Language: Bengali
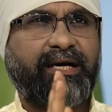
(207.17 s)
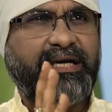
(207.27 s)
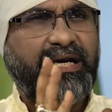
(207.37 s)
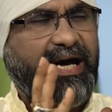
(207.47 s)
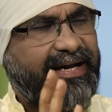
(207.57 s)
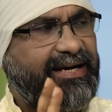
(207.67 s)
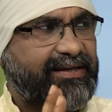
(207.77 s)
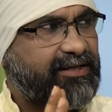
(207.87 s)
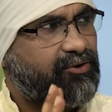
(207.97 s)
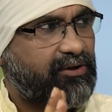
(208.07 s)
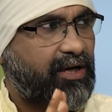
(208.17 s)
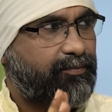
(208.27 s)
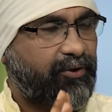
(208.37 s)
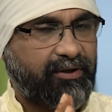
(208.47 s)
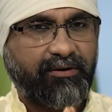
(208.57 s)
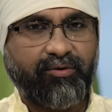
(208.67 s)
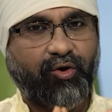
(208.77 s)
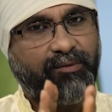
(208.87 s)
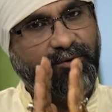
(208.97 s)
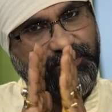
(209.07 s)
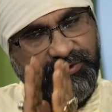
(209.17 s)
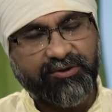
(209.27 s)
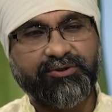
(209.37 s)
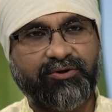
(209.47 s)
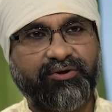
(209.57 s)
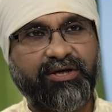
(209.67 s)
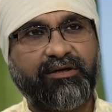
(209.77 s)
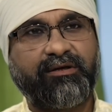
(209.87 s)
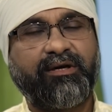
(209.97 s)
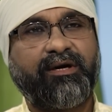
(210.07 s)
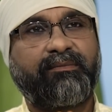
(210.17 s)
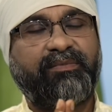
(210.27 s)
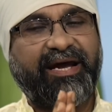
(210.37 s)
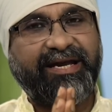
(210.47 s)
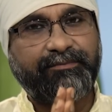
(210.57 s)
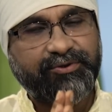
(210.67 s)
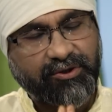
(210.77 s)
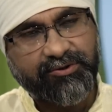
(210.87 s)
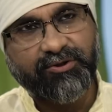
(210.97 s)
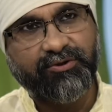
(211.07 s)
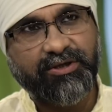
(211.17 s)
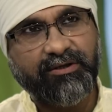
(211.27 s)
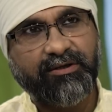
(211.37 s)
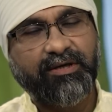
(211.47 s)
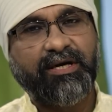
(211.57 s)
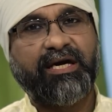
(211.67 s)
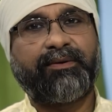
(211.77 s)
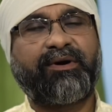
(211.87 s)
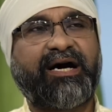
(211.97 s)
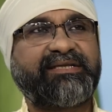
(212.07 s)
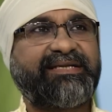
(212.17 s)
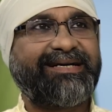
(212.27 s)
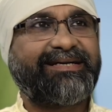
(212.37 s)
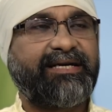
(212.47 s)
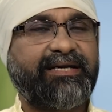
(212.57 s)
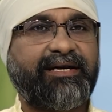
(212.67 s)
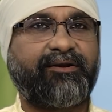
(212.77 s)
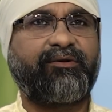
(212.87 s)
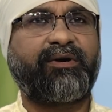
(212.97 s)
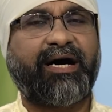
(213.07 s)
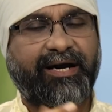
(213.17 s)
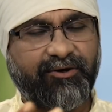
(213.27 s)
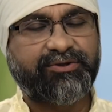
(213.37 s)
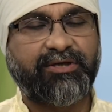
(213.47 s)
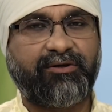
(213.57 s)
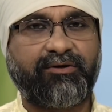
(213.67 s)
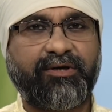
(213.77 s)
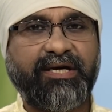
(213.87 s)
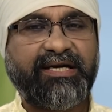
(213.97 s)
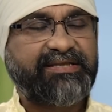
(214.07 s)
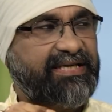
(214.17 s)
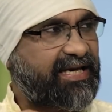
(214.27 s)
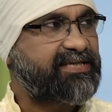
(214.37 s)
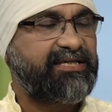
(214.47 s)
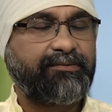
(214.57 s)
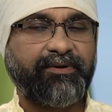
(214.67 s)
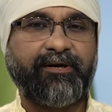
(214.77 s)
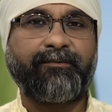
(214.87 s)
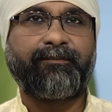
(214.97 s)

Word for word: একটা লাখের একটা দরকার পড়ে কর্ম ভীষণ জরুরি প্ল্যানিং ভীষণ জরুরি এবং আজকের ডেটে কেন আগেও ছিল সেই জিতবে